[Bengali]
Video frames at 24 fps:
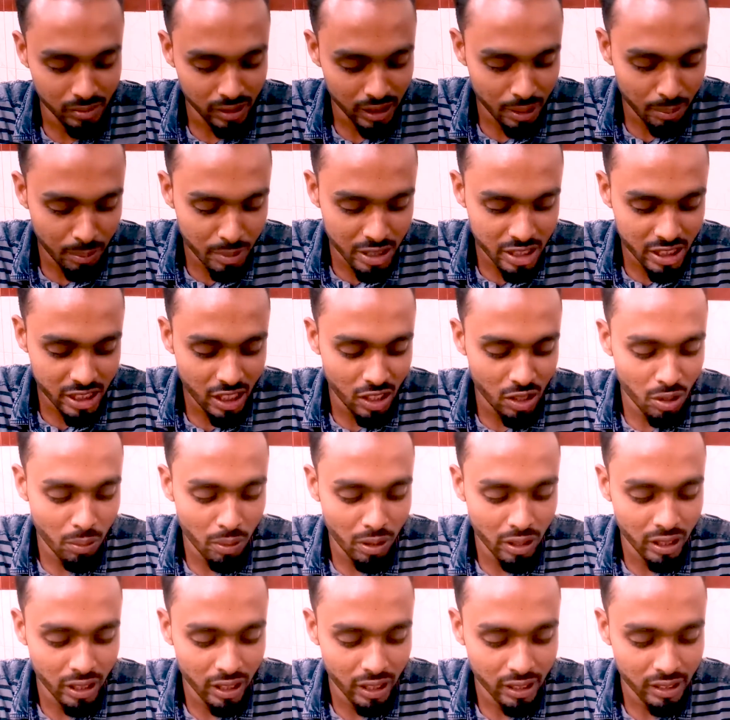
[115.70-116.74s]
এই মিষ্টান্ন
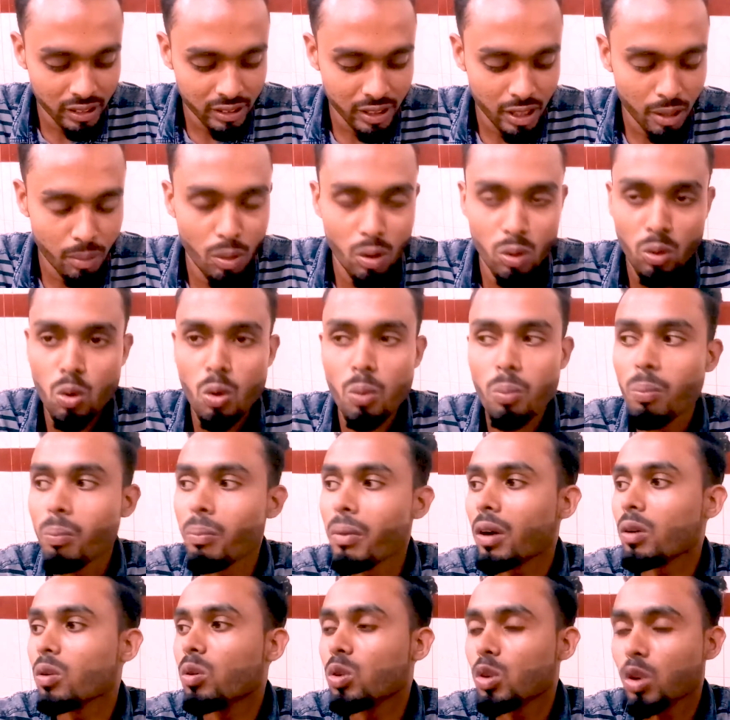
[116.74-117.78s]
ভাণ্ডার এবং
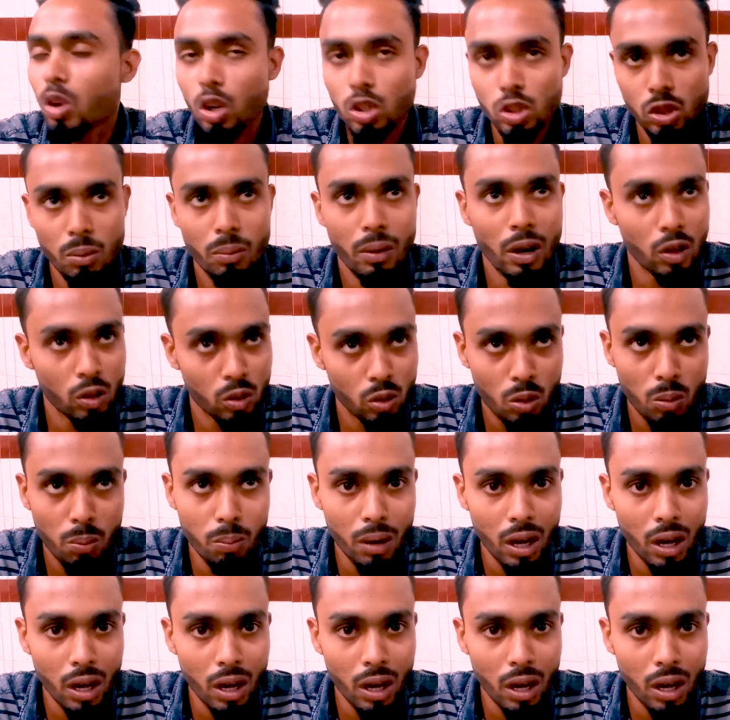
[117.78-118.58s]
গুণগত মানও খুব